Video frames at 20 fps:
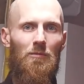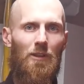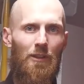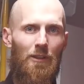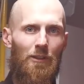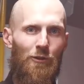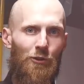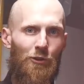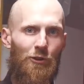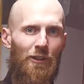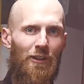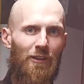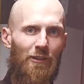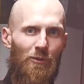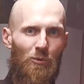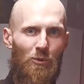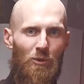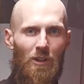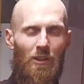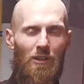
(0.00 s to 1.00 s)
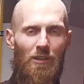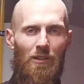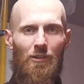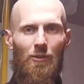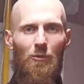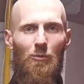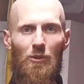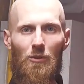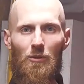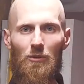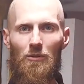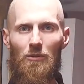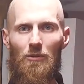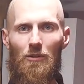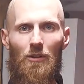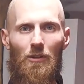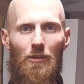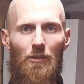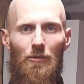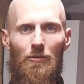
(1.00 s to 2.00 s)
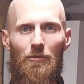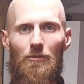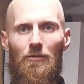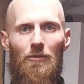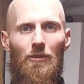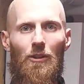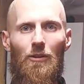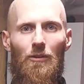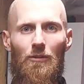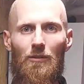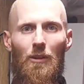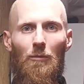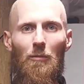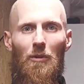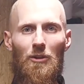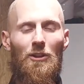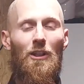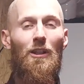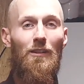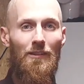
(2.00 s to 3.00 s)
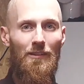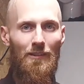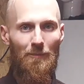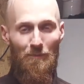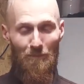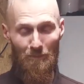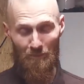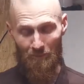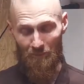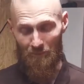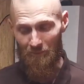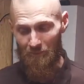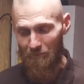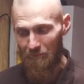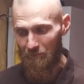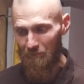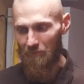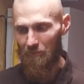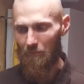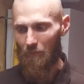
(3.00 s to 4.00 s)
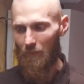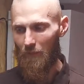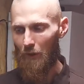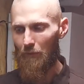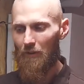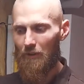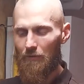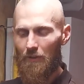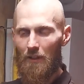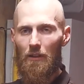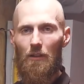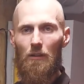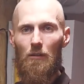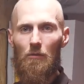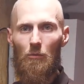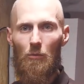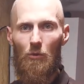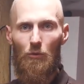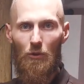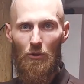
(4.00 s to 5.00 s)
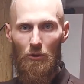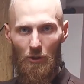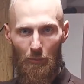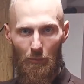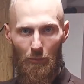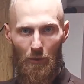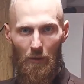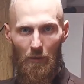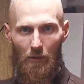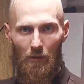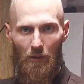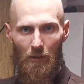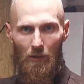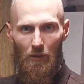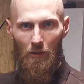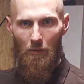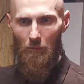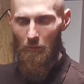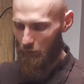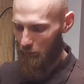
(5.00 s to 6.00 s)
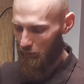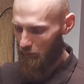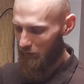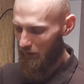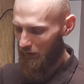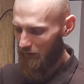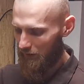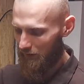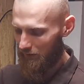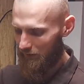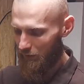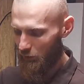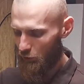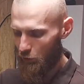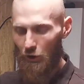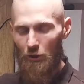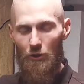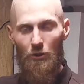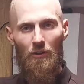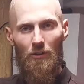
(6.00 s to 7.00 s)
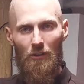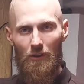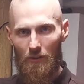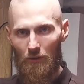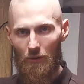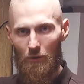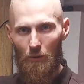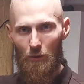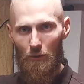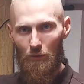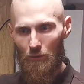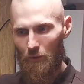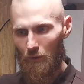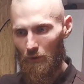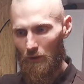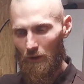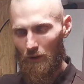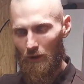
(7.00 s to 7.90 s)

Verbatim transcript: tych 30-40 minut. No to nie ma szans. No więc wtedy bufor ciepła. Bo tutaj te 160 litrów,